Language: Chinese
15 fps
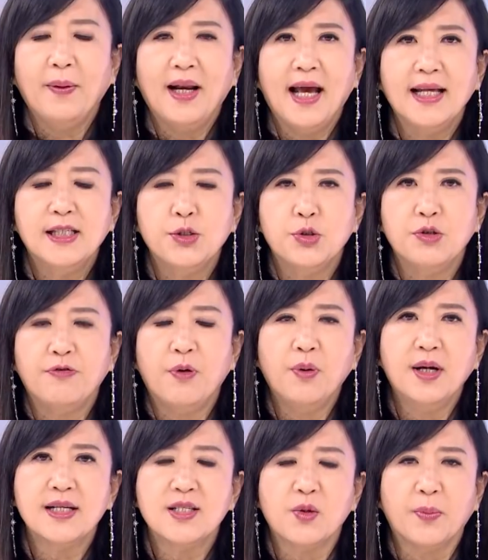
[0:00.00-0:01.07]
欢迎回来，继续
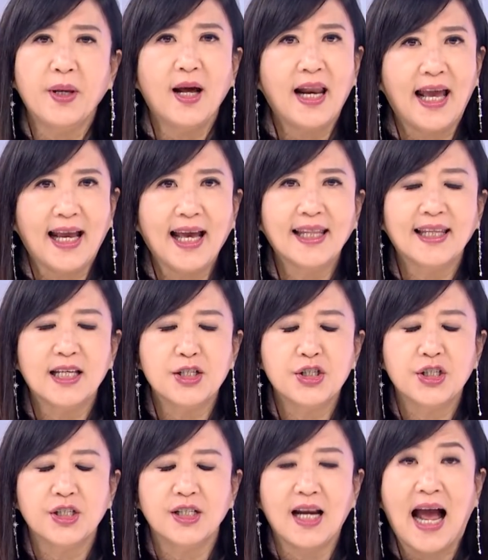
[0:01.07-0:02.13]
focus。我们要来看的
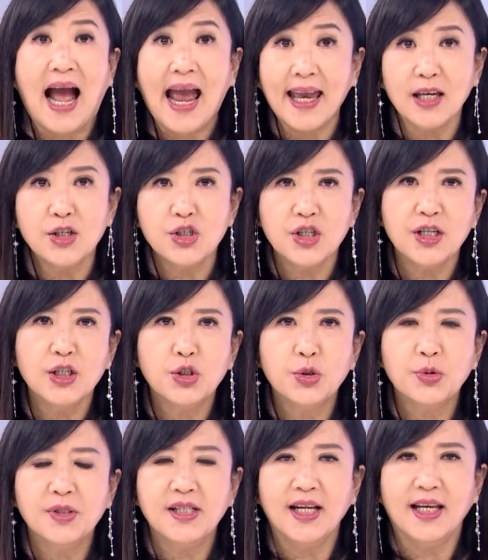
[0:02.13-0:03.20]
是，I G
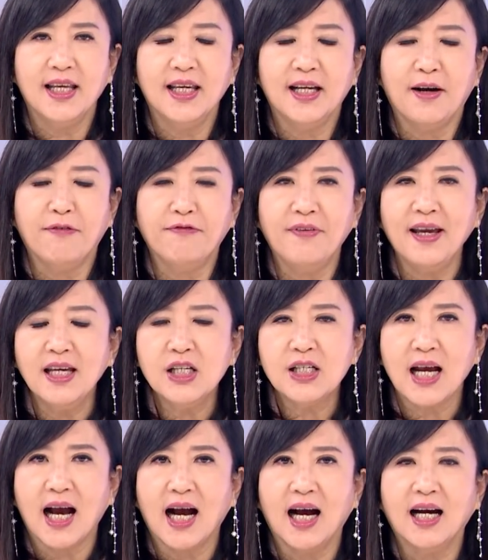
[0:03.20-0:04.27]
出现了一个非
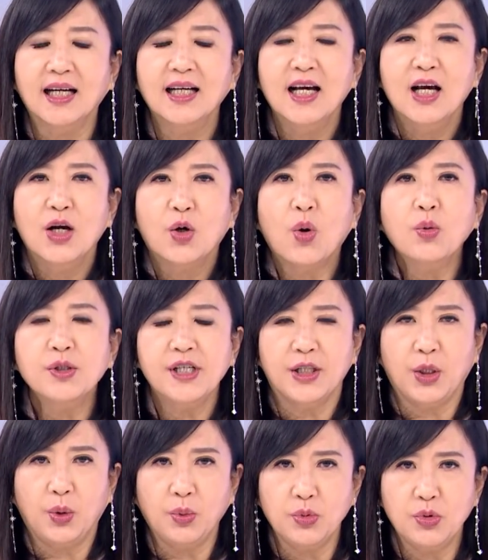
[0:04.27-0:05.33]
常空
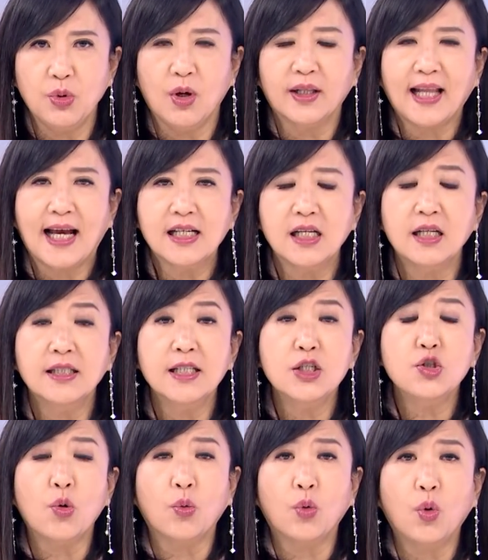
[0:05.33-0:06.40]
前的动作，它设计
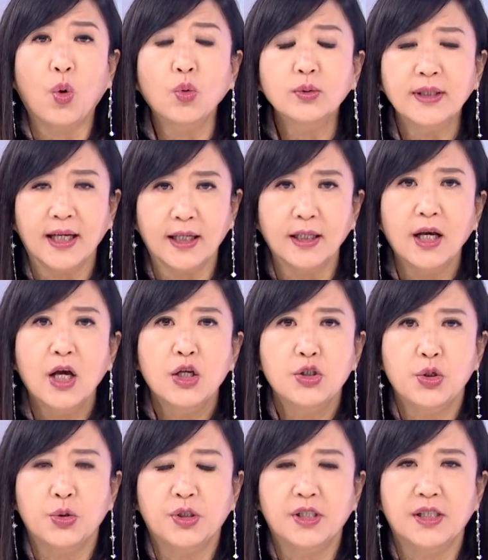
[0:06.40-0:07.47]
一种功能，
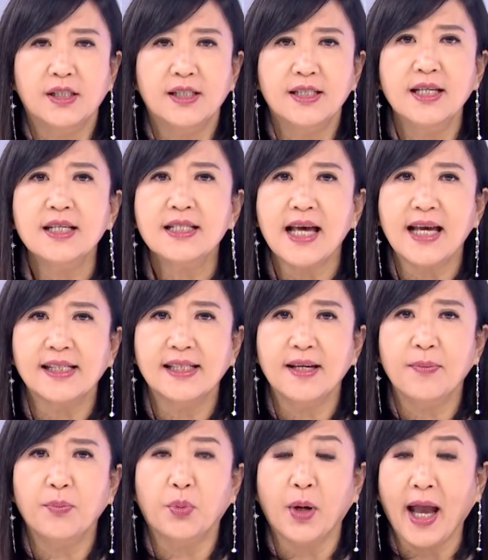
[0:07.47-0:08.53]
就是现在
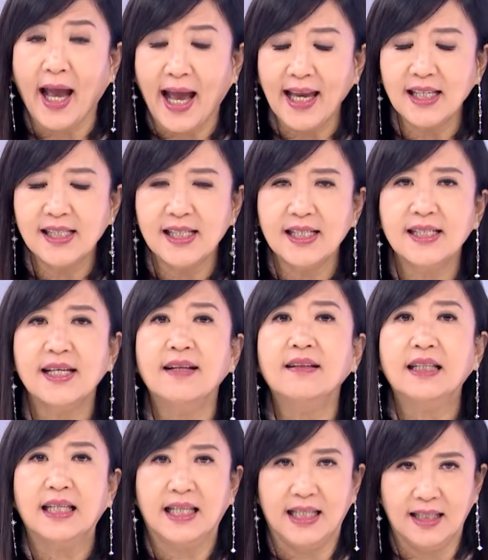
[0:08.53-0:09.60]
先不看 I G，
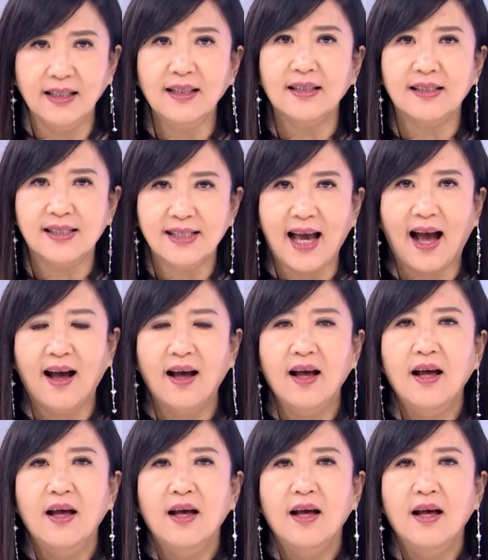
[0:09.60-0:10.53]
先停一下。